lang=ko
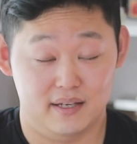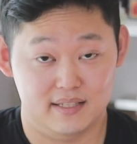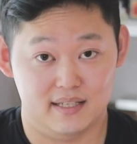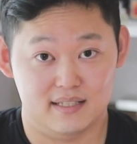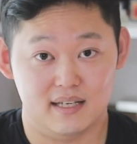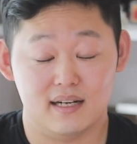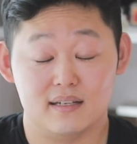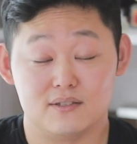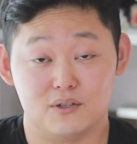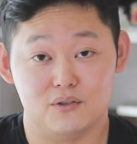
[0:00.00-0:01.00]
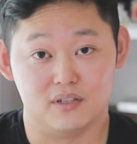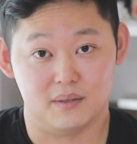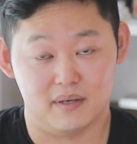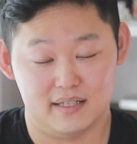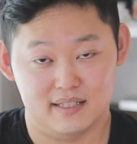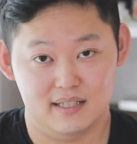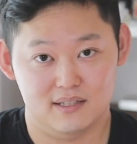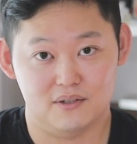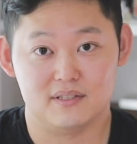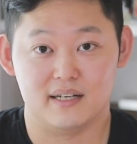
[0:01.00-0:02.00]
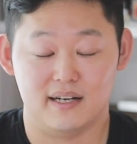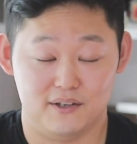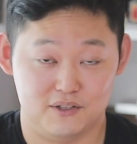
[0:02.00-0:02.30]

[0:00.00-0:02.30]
굉장히 사랑스러운 느낌까지 선사를